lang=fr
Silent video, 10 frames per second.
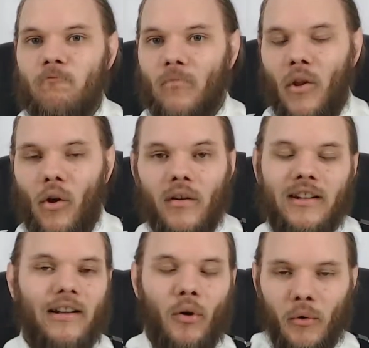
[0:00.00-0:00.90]
Non, non,
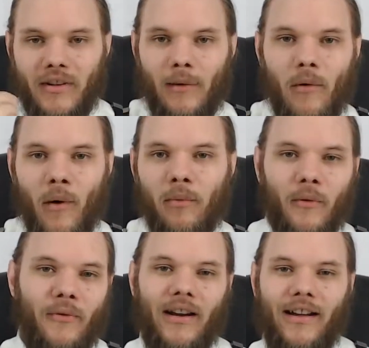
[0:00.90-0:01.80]
il attend le dernier moment
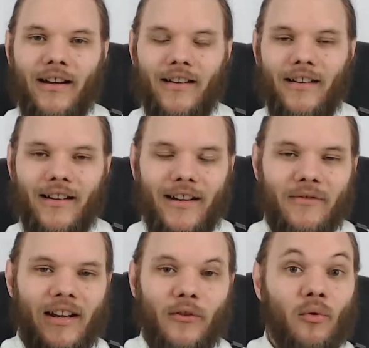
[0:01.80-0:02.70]
pour faire la, la
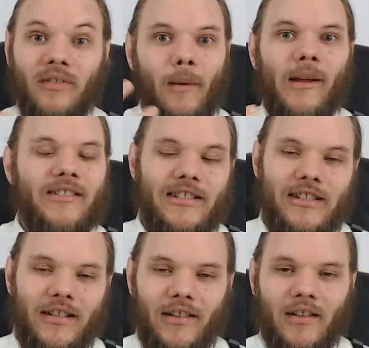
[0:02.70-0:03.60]
révélation dramatique